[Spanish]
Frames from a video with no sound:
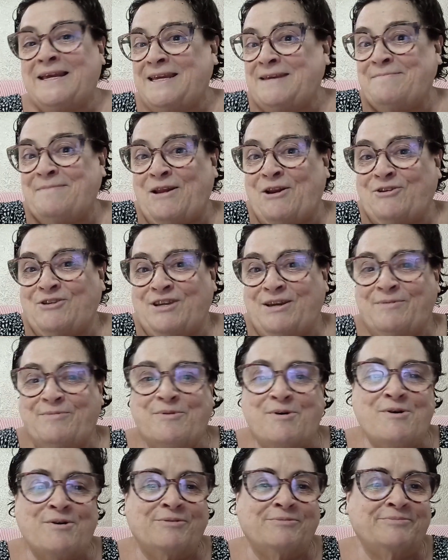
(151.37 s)
Y me lo
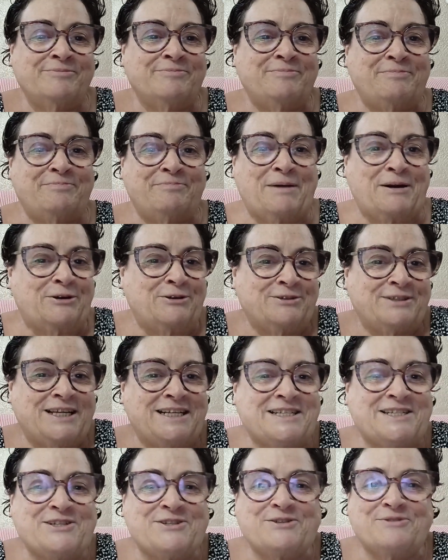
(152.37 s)
llevo para no
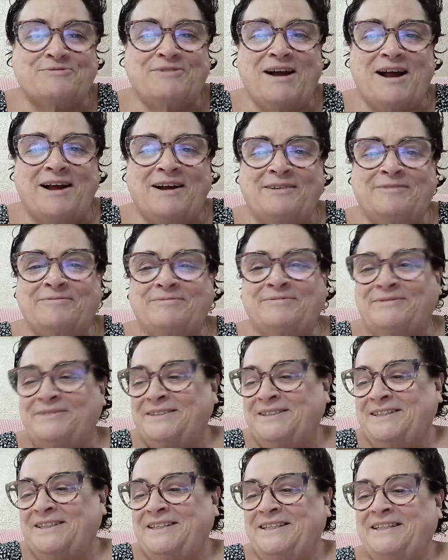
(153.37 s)
estar sin sofá.
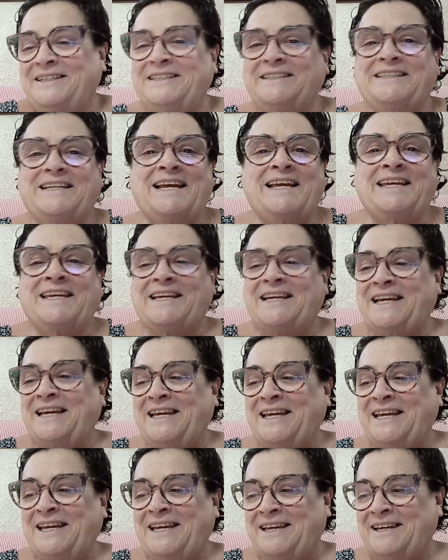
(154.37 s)
Y ahí
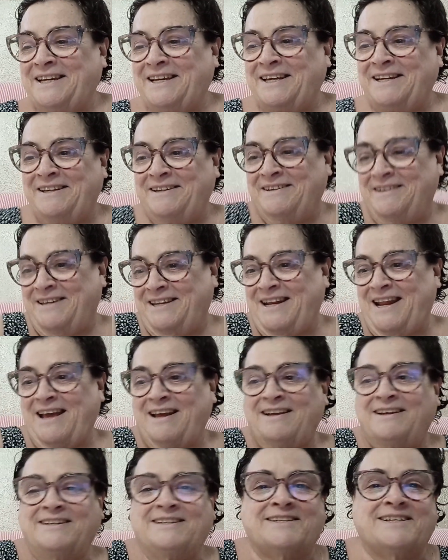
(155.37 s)
que,
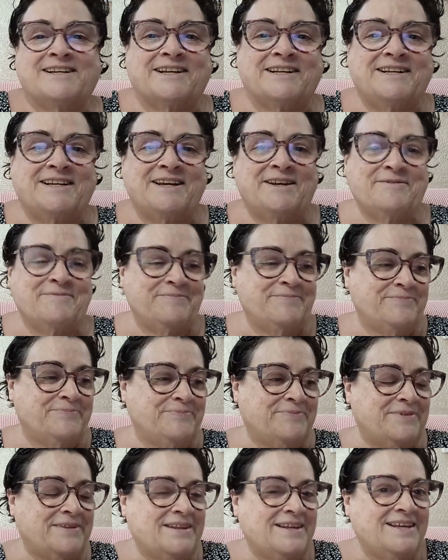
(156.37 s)
nada, que se ríe.
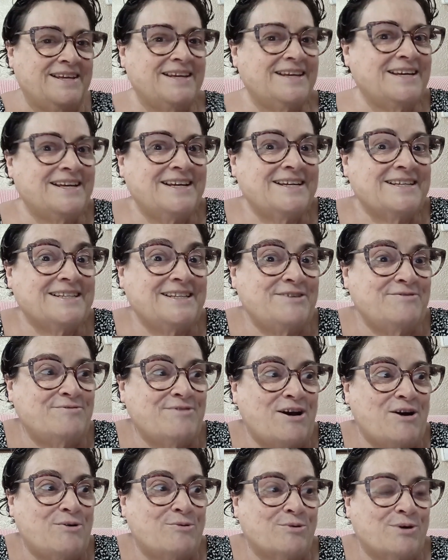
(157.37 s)
Tiene
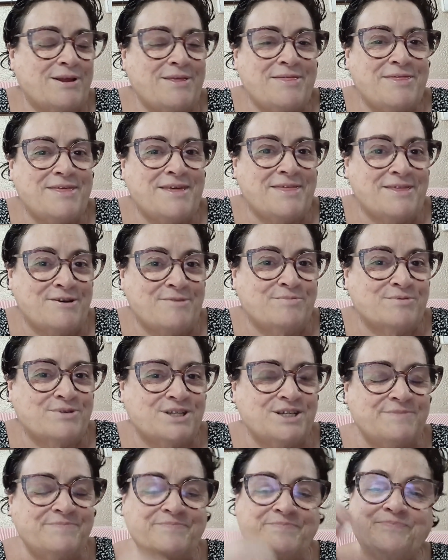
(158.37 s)
una ocurrencia, digo, pues
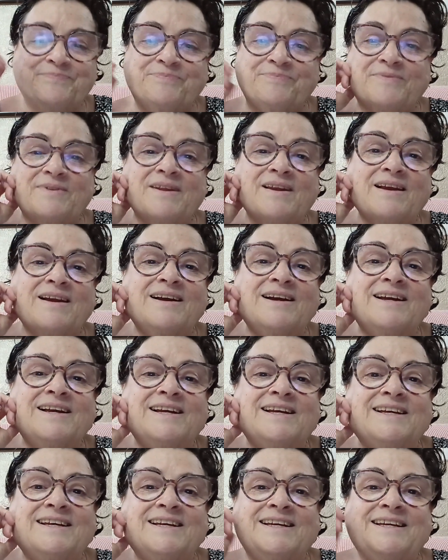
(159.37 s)
sí.
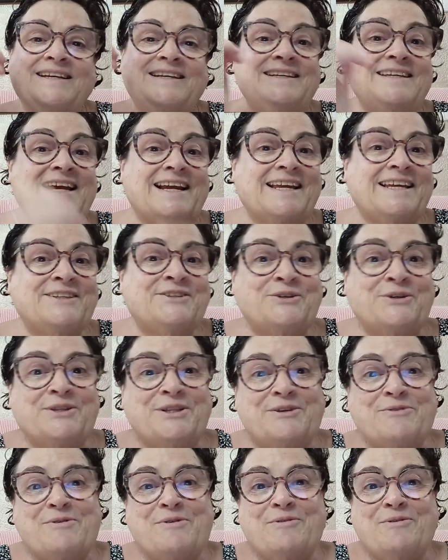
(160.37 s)
Y aquí estoy
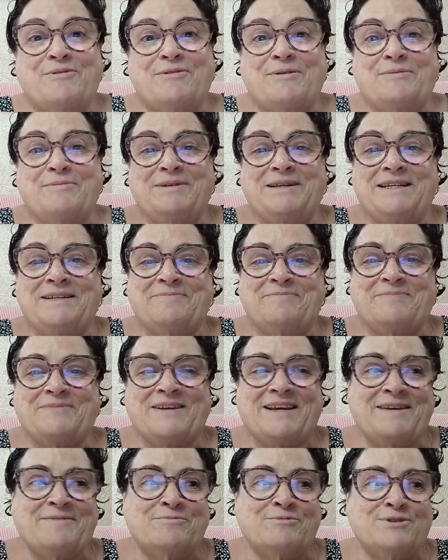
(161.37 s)
de nuevo, family.
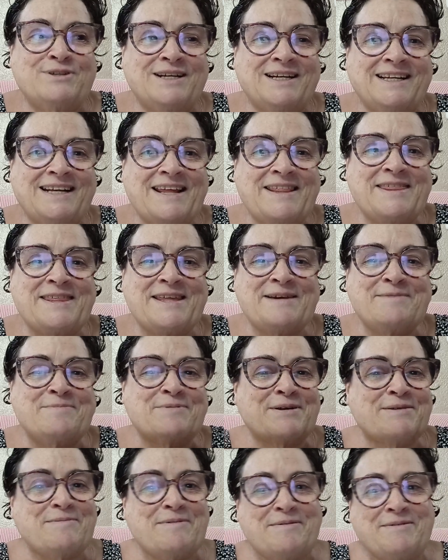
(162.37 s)
Que muchas gracias
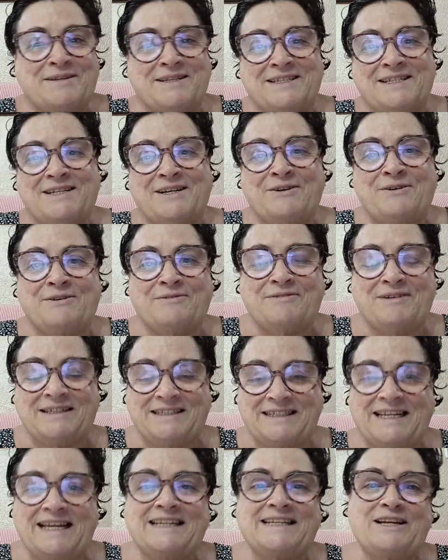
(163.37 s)
porque me habéis echado a
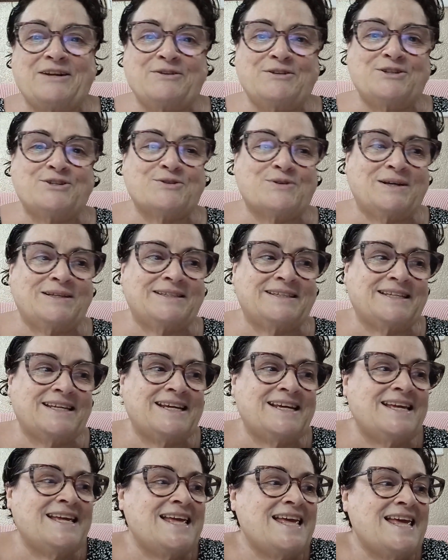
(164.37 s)
falta, ya lo he dicho
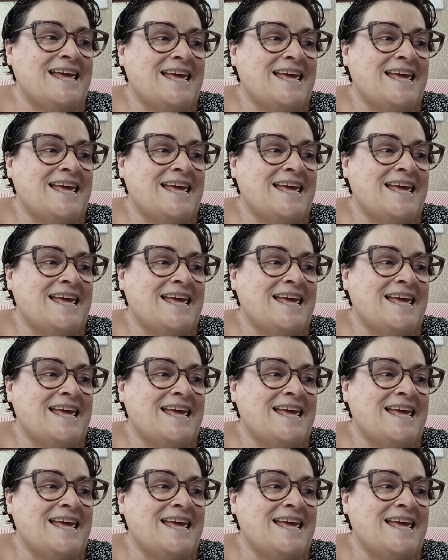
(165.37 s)
antes.